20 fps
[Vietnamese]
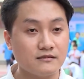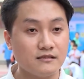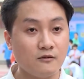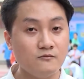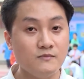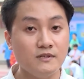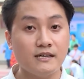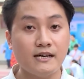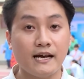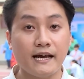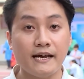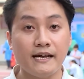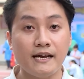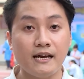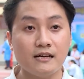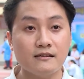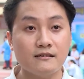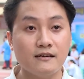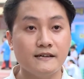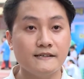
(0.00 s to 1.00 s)
trong những
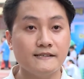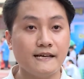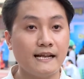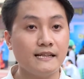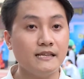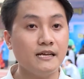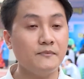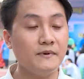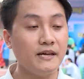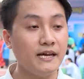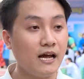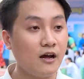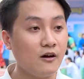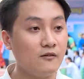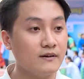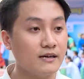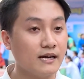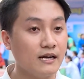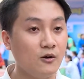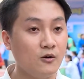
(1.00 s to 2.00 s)
cái à, thời gian tiếp
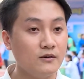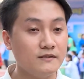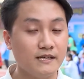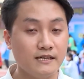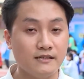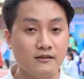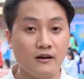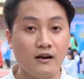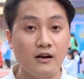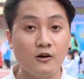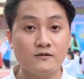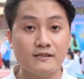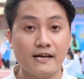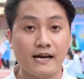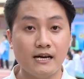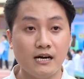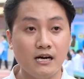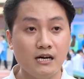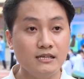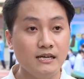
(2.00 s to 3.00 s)
theo và cái lộ trình nó lâu
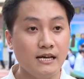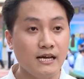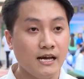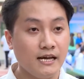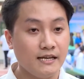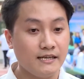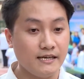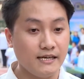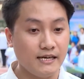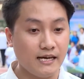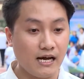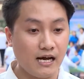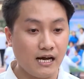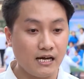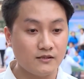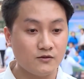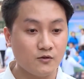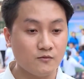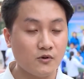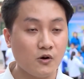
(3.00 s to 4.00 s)
dài hơn thì
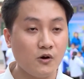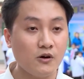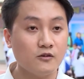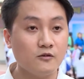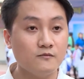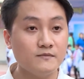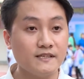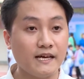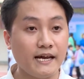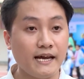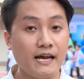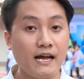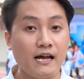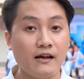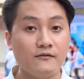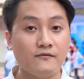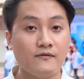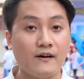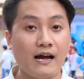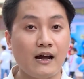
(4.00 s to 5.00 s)
à, chúng tôi cũng
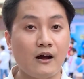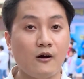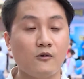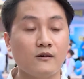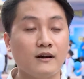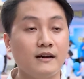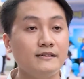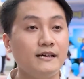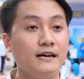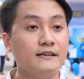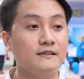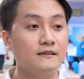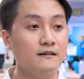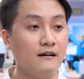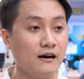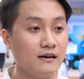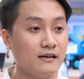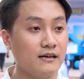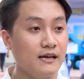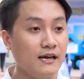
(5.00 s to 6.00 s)
sẽ vào các nhà
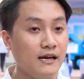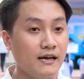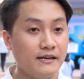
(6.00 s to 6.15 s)
trường